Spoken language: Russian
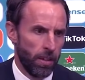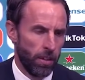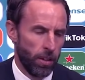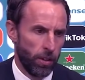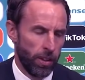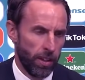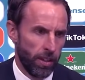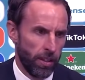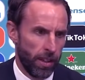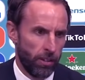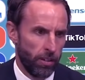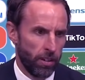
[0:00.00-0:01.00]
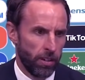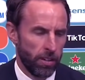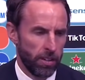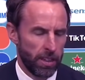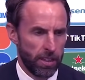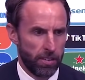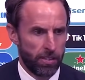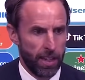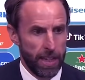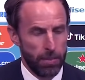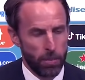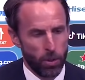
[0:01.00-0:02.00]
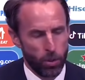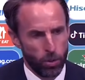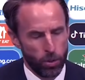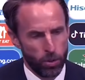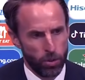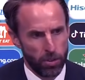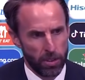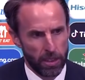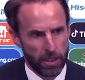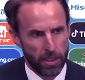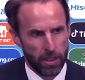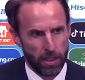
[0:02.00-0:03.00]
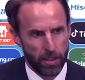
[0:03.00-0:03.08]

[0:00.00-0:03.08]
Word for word: Эта команда на протяжении последнего месяца